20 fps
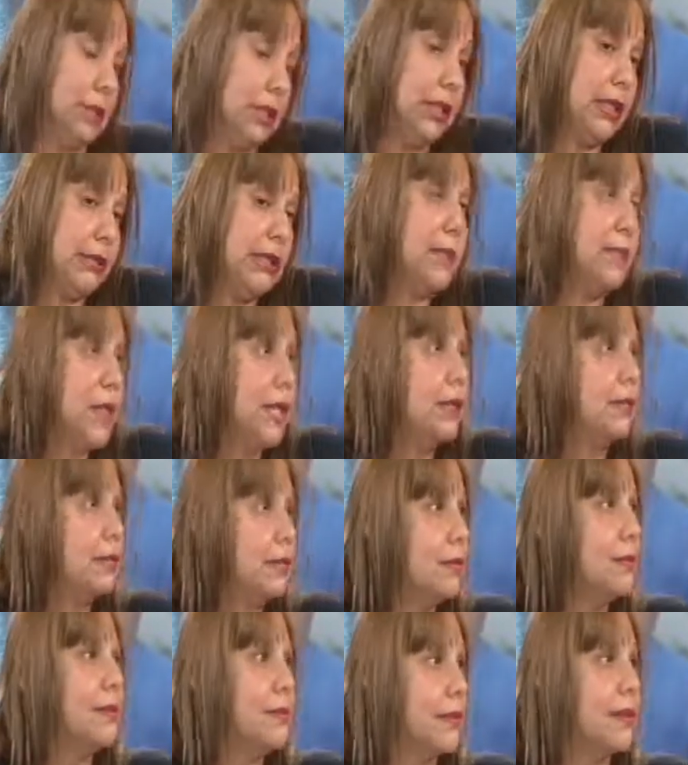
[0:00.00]
que también
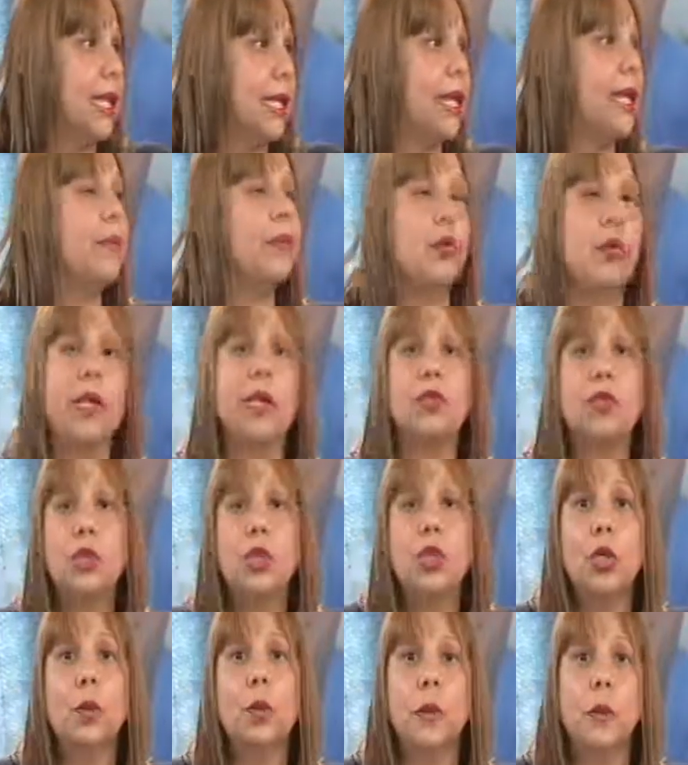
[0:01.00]
tenemos eso
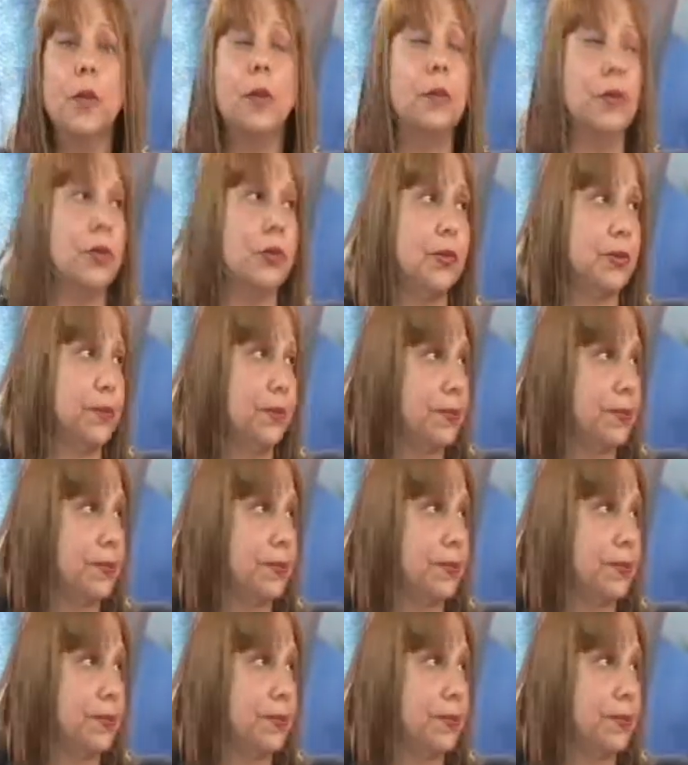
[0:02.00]
y lo vivimos.